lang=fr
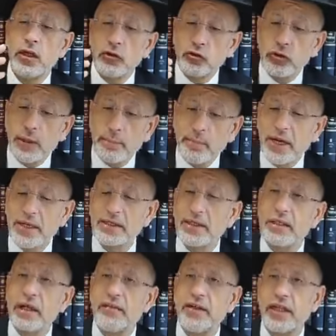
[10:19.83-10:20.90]
tu n'as pas
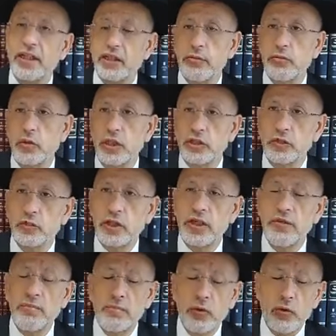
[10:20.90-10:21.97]
assez travaillé Hachem dans la joie.
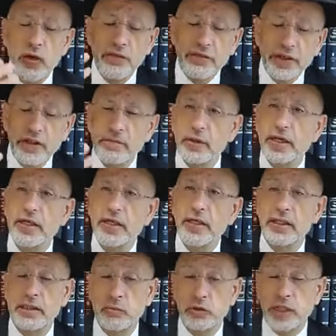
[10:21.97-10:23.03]
Et
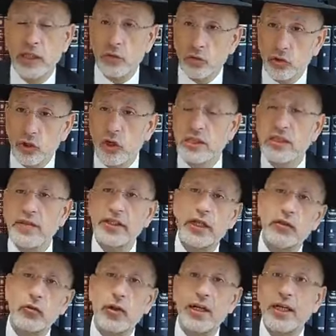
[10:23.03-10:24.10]
c'est pour ça qu'on danse avec
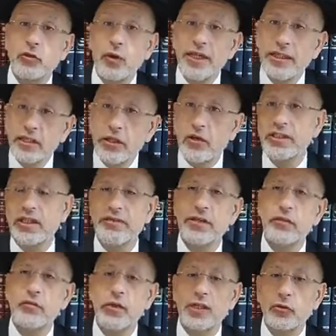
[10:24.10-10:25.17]
la Torah. La Torah, elle danse
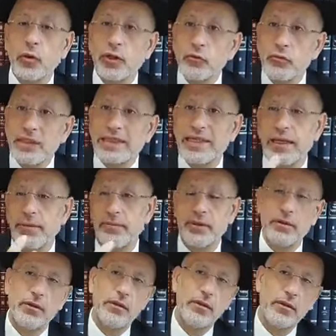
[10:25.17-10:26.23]
avec nous. La Torah nous aime.
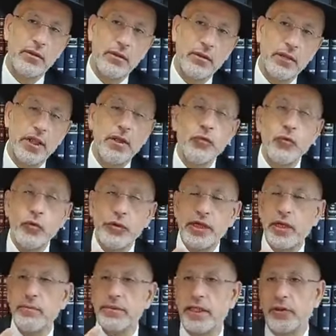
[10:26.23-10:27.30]
Et nous, on
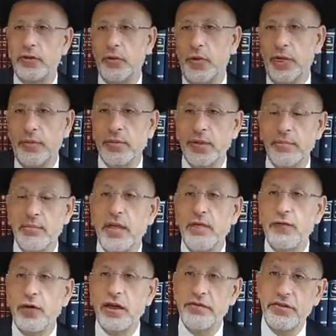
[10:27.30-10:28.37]
aime cette Torah. Mais il
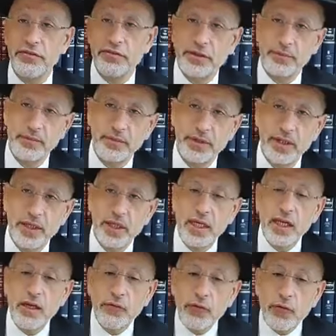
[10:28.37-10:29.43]
faut la vivre.
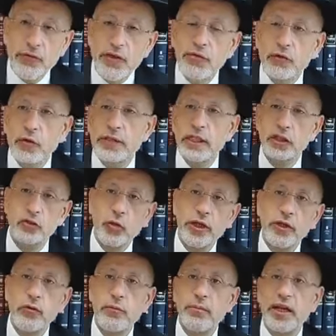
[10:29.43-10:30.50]
Il faut vivre sa joie
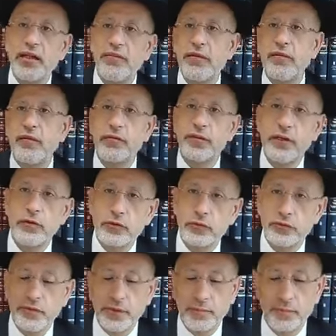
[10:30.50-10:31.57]
et non pas la vivre en
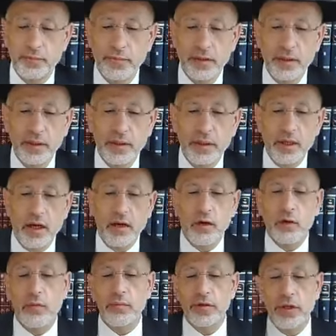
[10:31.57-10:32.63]
philosophie.
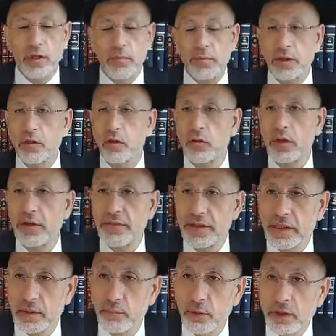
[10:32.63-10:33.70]
Alors, maintenant qu'on a fait
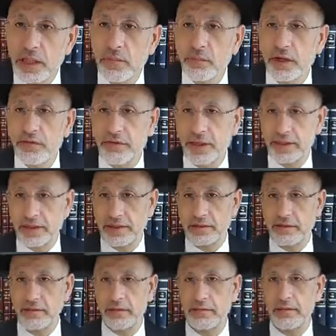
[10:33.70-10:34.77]
cette petite préface,